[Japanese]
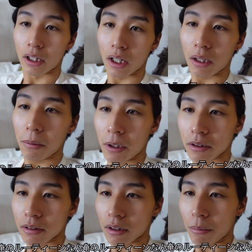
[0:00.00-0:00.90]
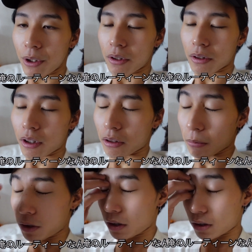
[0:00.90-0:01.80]
誰がまあそんな見るんだと
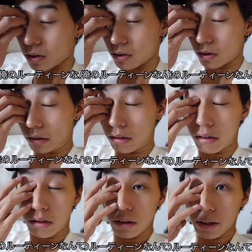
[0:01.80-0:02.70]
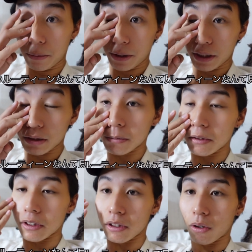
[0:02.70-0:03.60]
思ってたんですよ、ずっと。でもね、自分
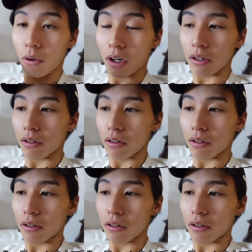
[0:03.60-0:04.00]
ですごい他の